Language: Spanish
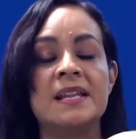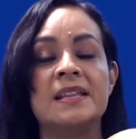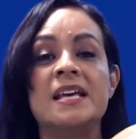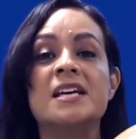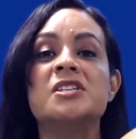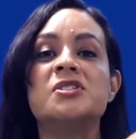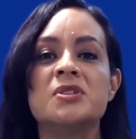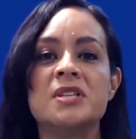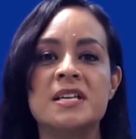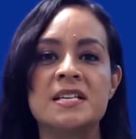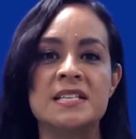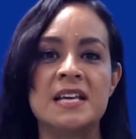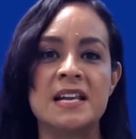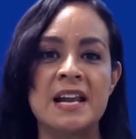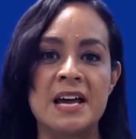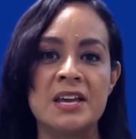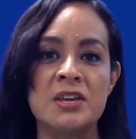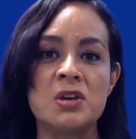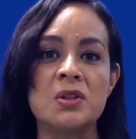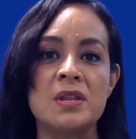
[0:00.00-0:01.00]
De hecho, desde el
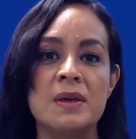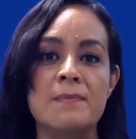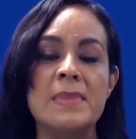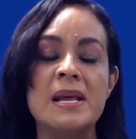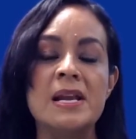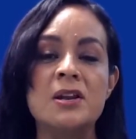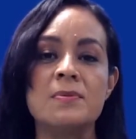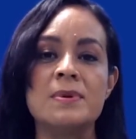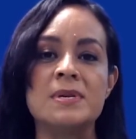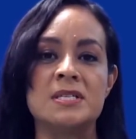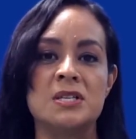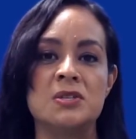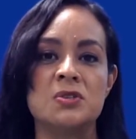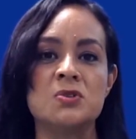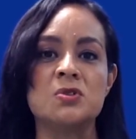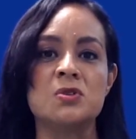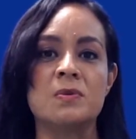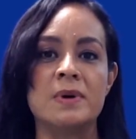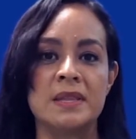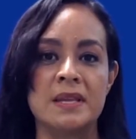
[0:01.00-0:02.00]
año de
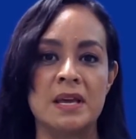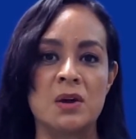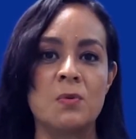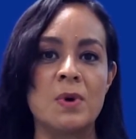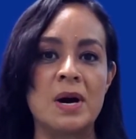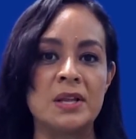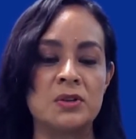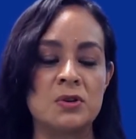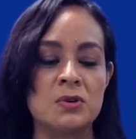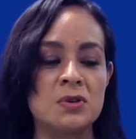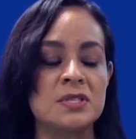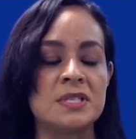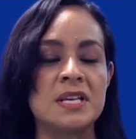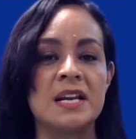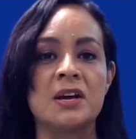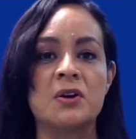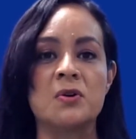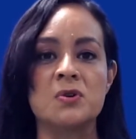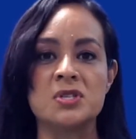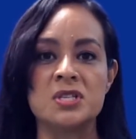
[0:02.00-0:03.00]
1994 se
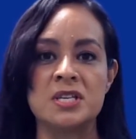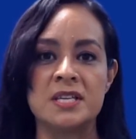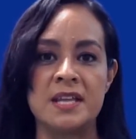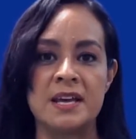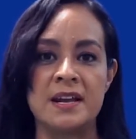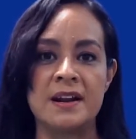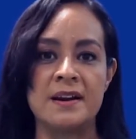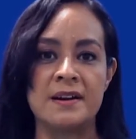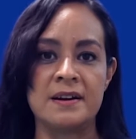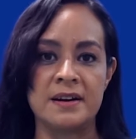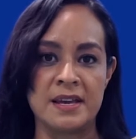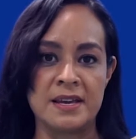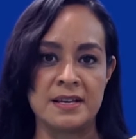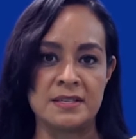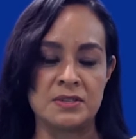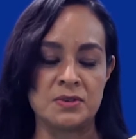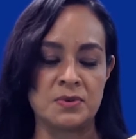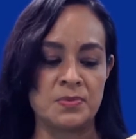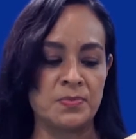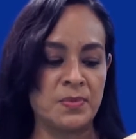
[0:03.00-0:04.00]
le considera en
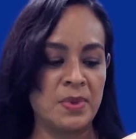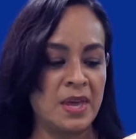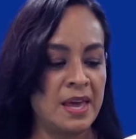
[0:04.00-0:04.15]
riesgo.